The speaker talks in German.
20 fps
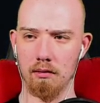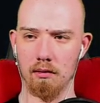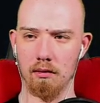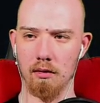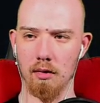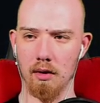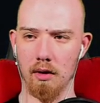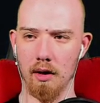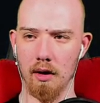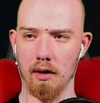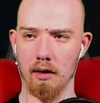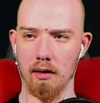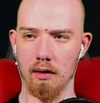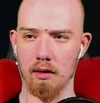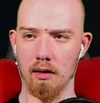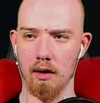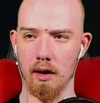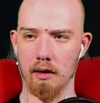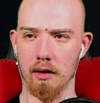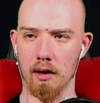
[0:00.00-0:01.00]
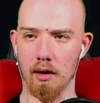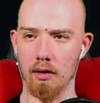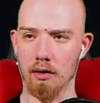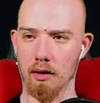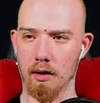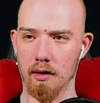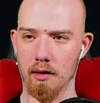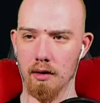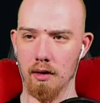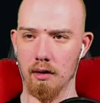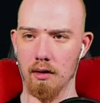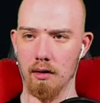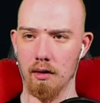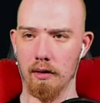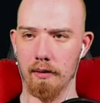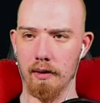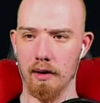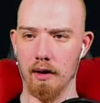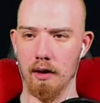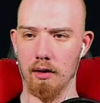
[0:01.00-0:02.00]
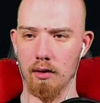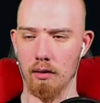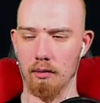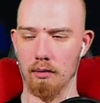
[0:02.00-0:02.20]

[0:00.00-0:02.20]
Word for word: Okay, leichter Ausraster, aber keine